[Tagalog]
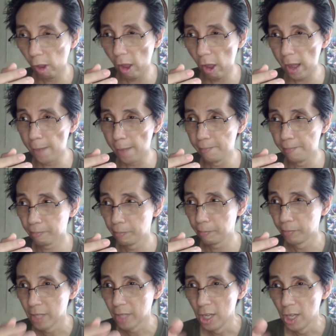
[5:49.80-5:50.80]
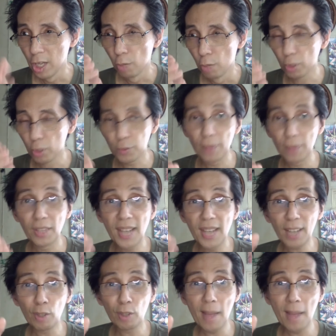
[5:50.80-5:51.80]
um, was when the
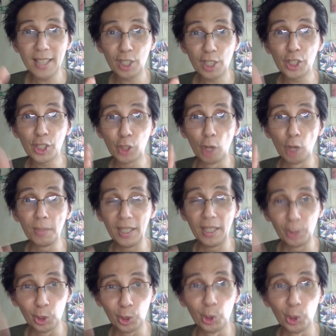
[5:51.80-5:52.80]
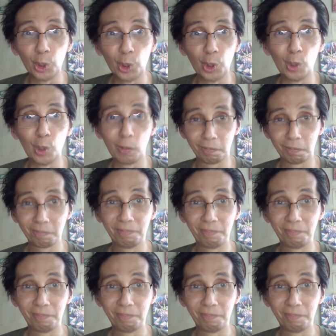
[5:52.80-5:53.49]
necromancer stormed into